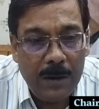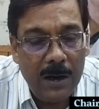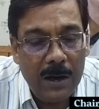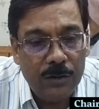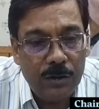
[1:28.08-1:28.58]

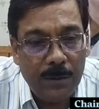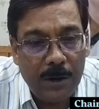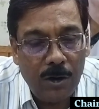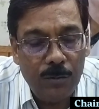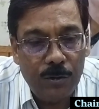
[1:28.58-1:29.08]
বাংলা তথা
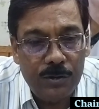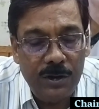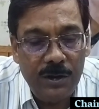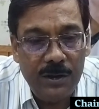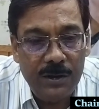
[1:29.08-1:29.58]

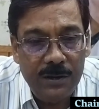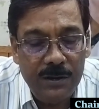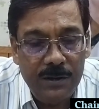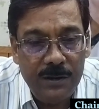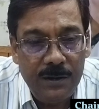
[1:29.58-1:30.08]
ভারতবর্ষের
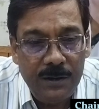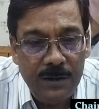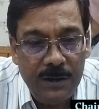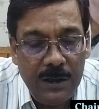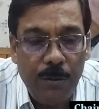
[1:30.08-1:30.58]

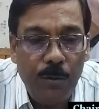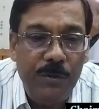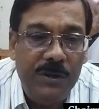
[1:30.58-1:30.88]
এবং